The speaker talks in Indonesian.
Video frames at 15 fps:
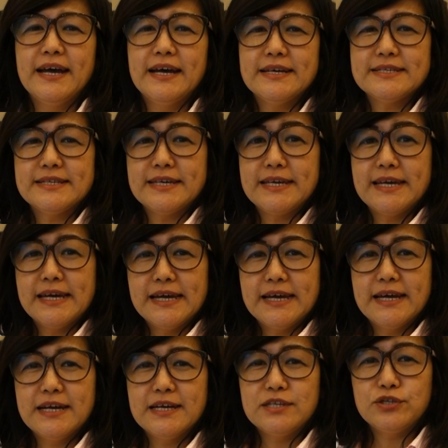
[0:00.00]
Uh,
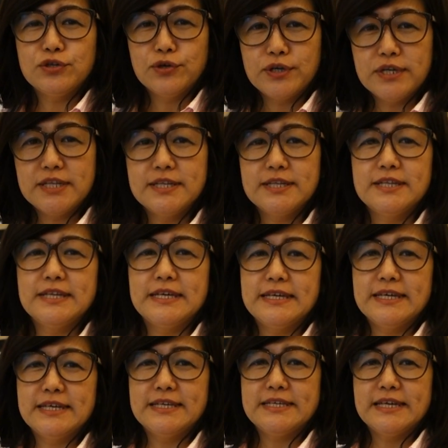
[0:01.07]
saya join di